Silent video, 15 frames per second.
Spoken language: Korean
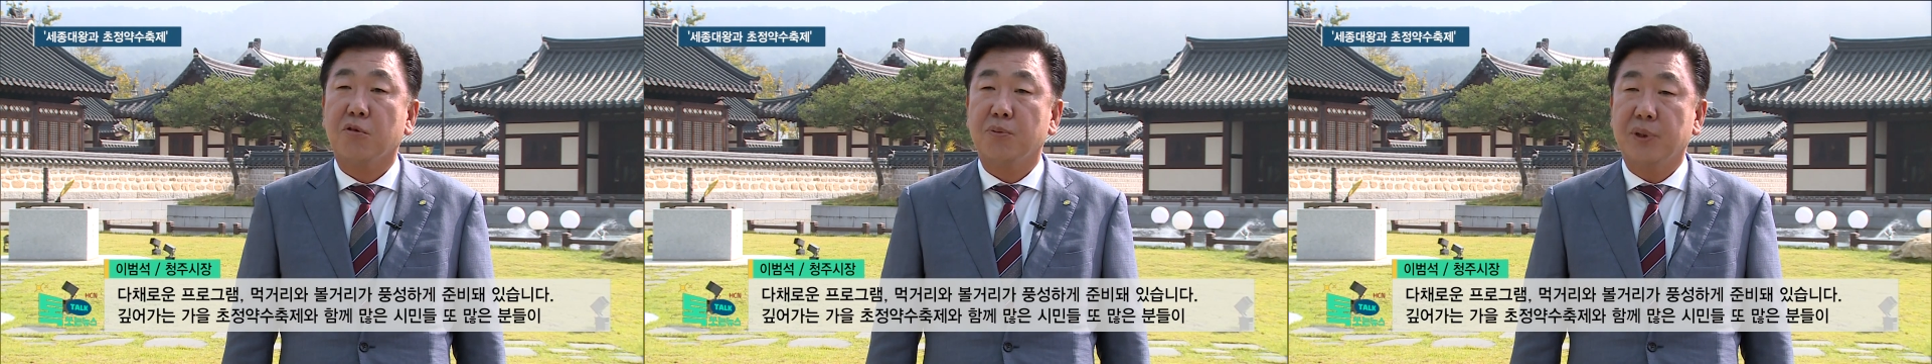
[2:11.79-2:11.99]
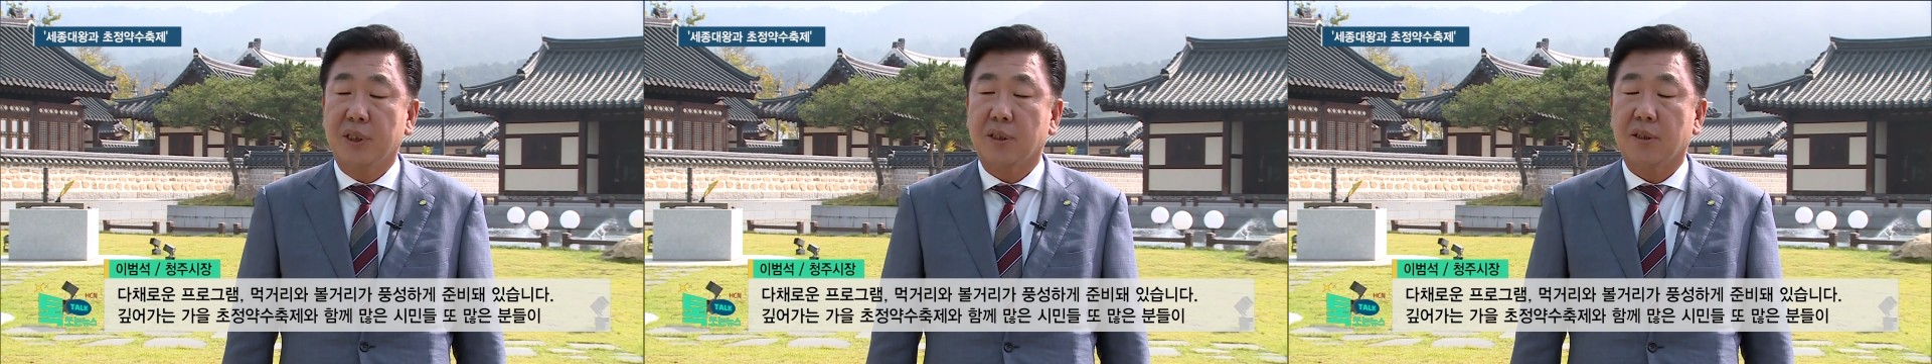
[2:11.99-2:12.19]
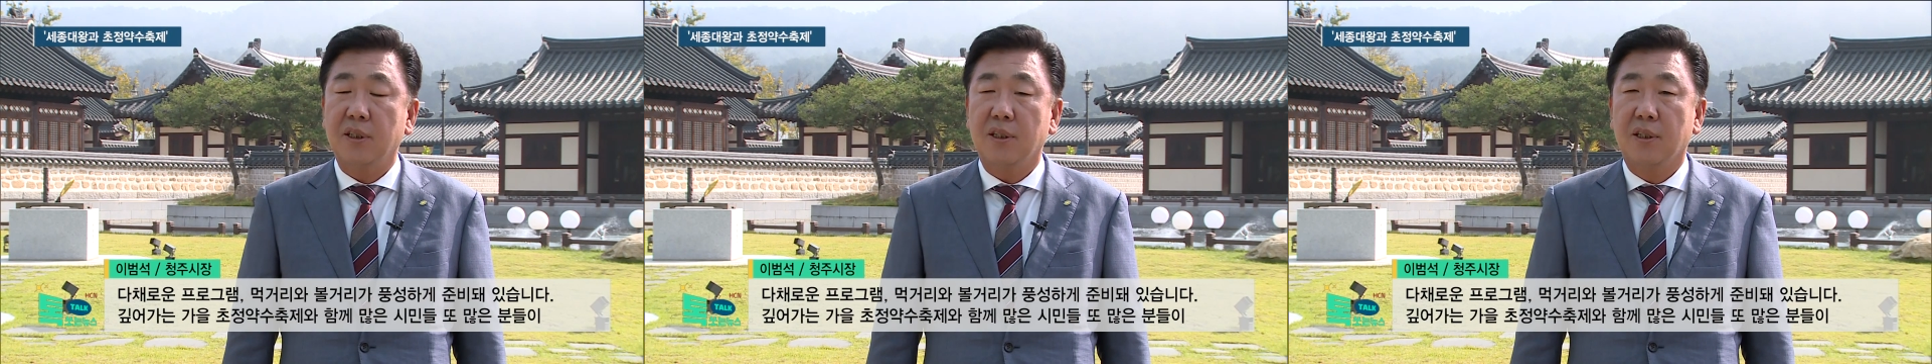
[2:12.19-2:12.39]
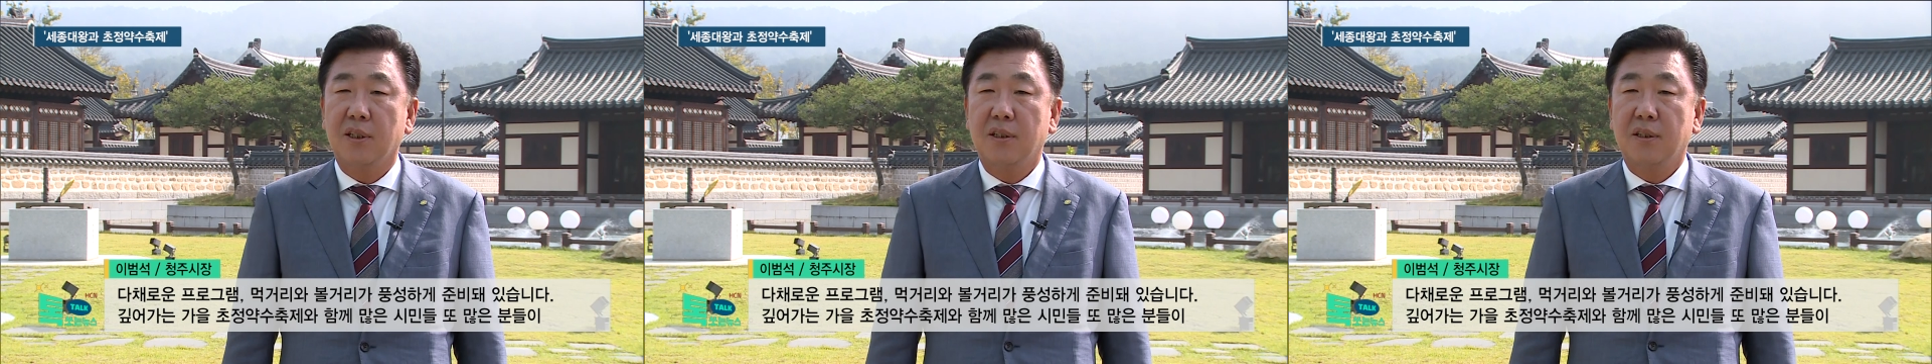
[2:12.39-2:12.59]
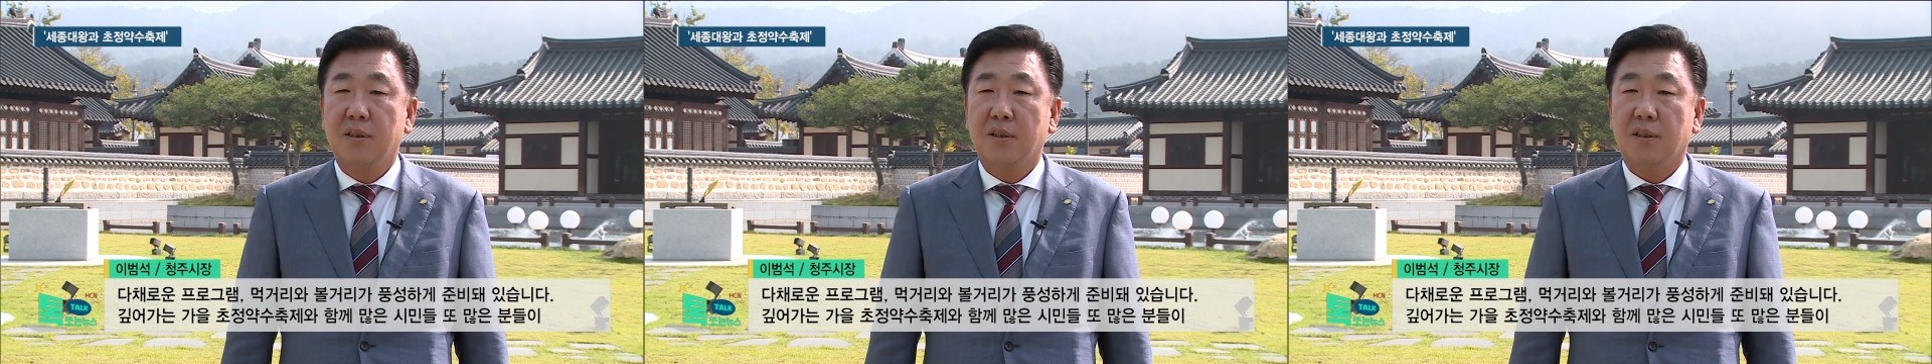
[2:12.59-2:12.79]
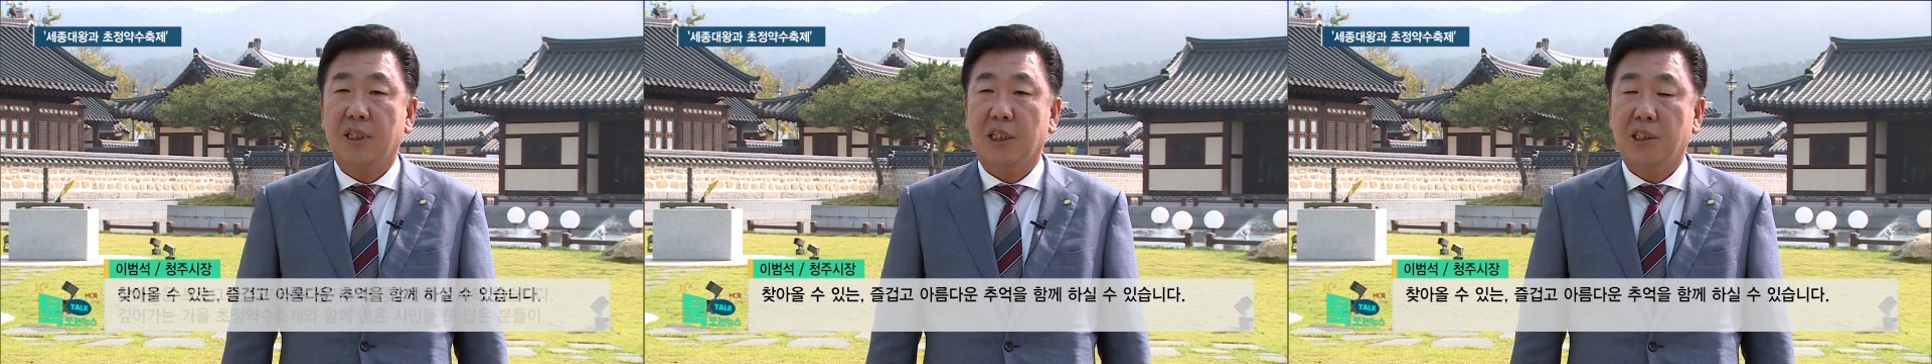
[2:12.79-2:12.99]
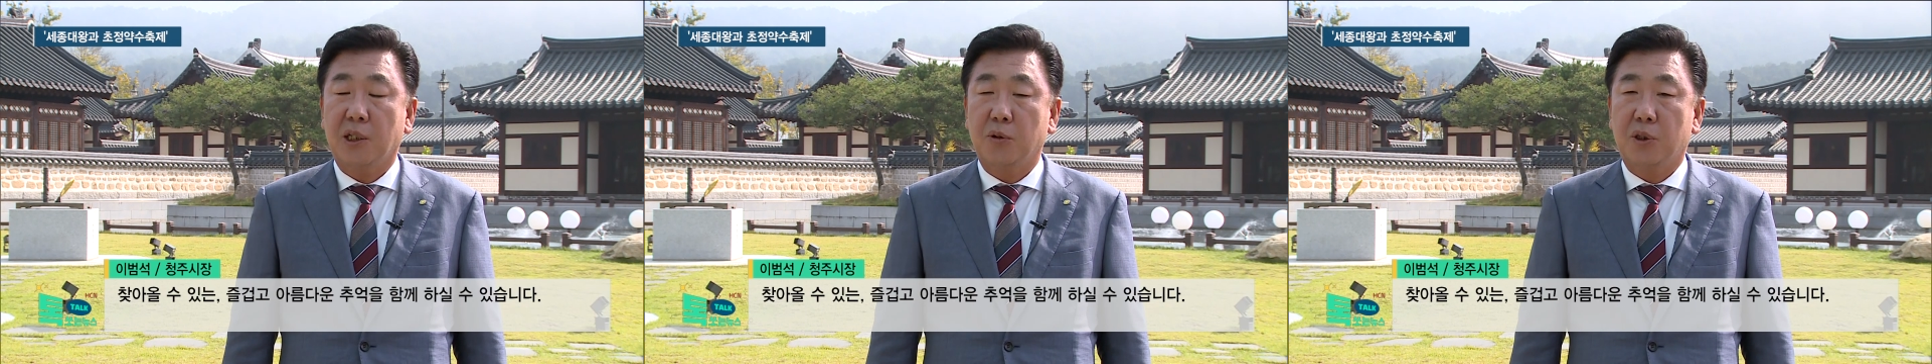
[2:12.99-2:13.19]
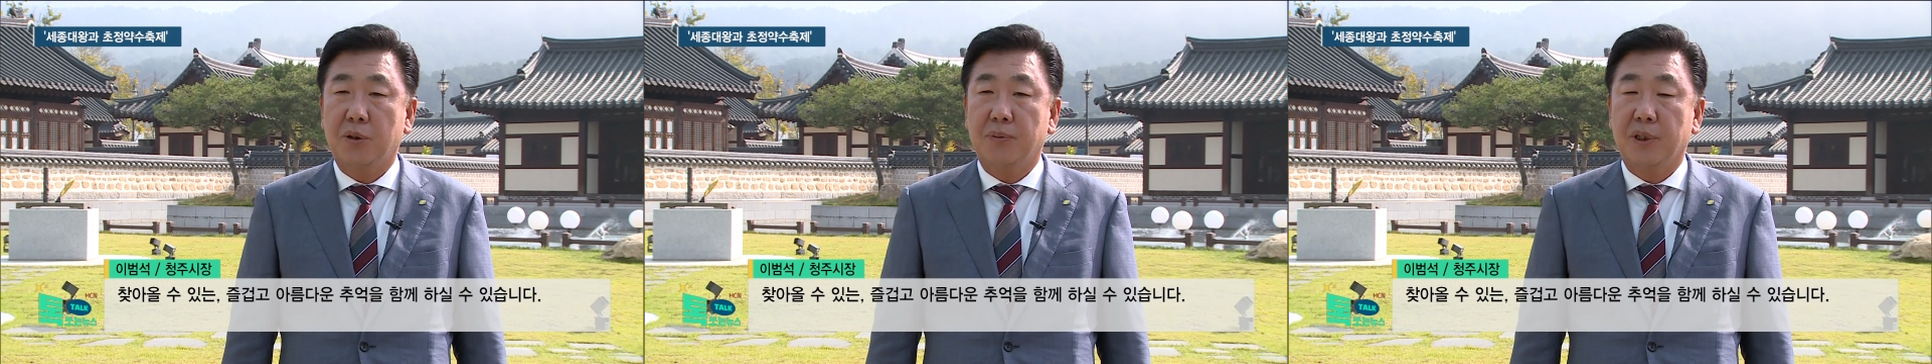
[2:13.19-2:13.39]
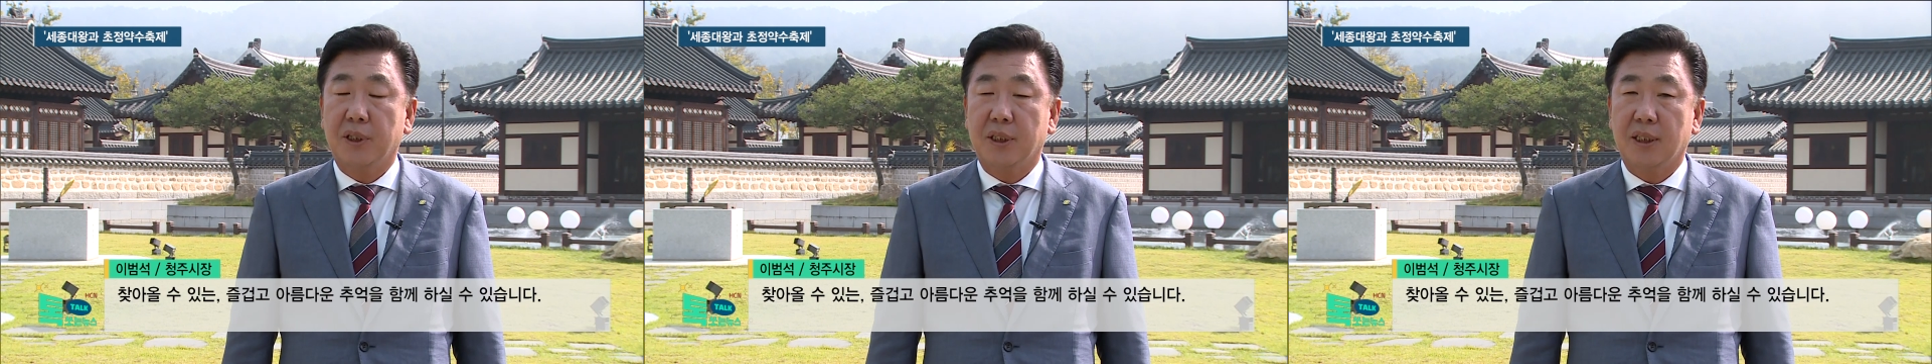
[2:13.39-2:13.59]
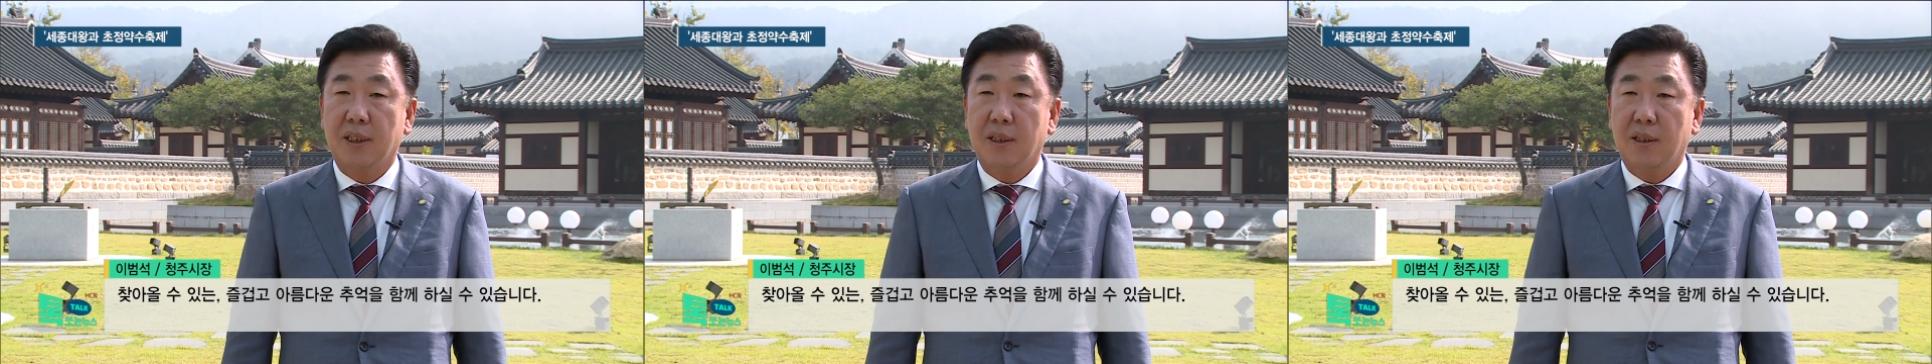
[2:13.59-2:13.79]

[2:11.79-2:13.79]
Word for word: 국민들 어, 찾아오시면